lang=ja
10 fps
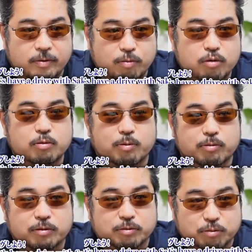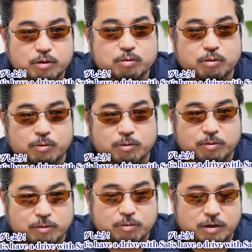僕も僕もメル
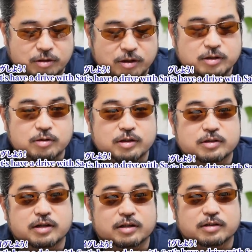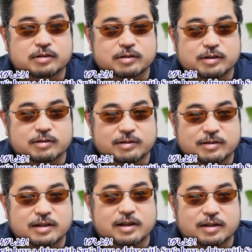セデスの エス なんですって言っ
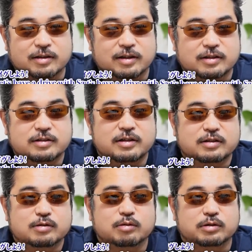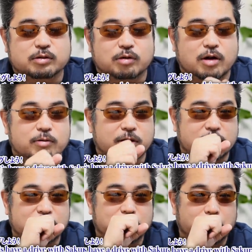てた エスエス 同士のドライブが
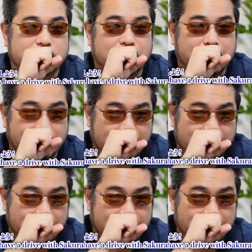できると思ったら